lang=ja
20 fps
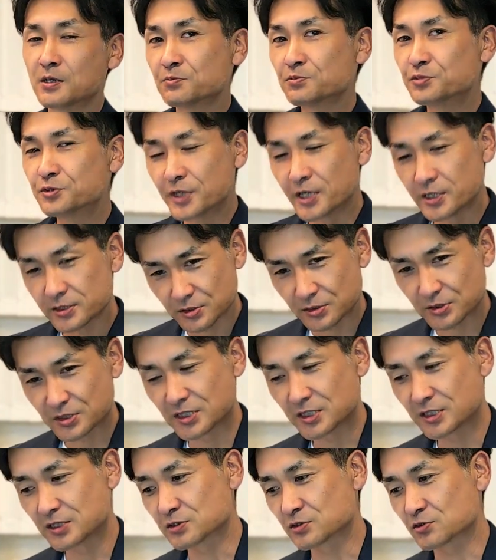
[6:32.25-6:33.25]

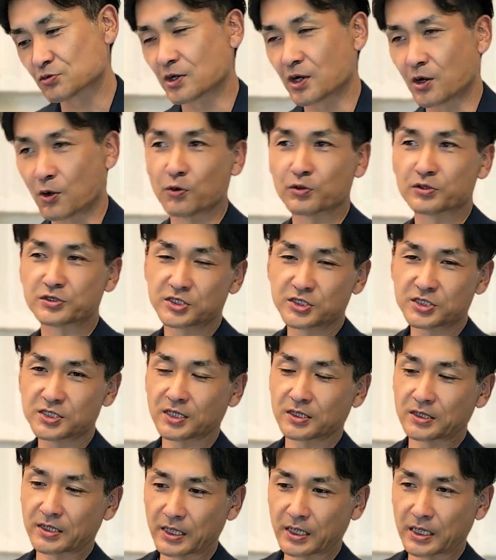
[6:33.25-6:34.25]
プレスリリースとかを自
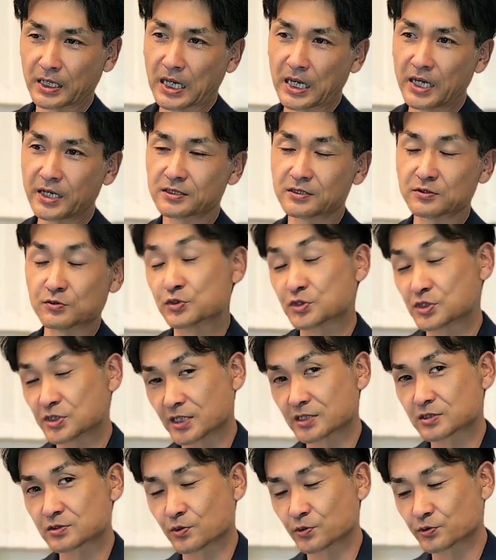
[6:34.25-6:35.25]
社で書いて打ち
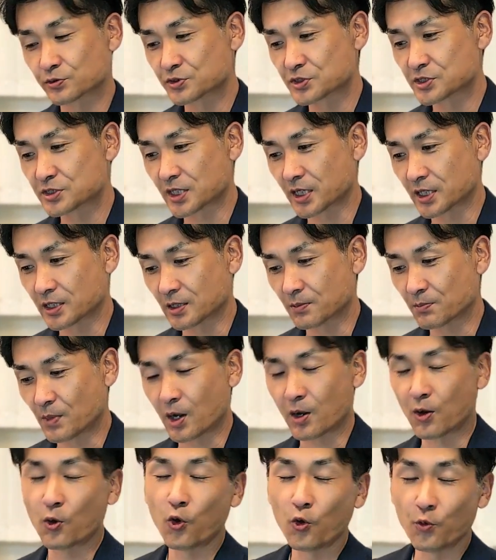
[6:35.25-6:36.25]
出すこと自体、まあ、
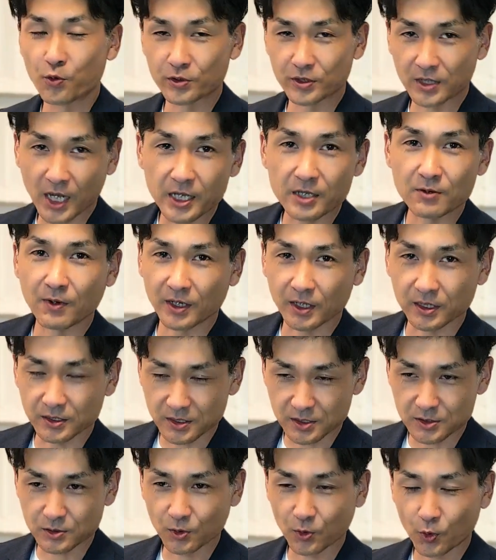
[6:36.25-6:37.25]
ほぼないわけ
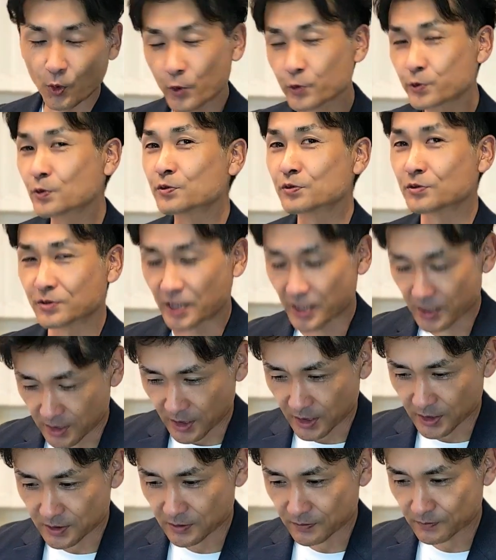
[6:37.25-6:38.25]
ですよ。ほとんどないん
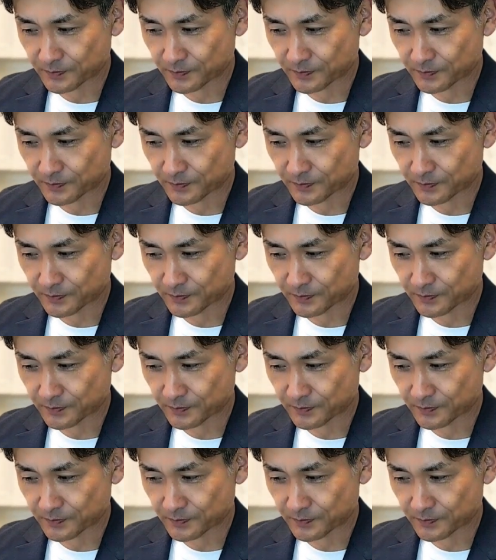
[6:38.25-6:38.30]
です、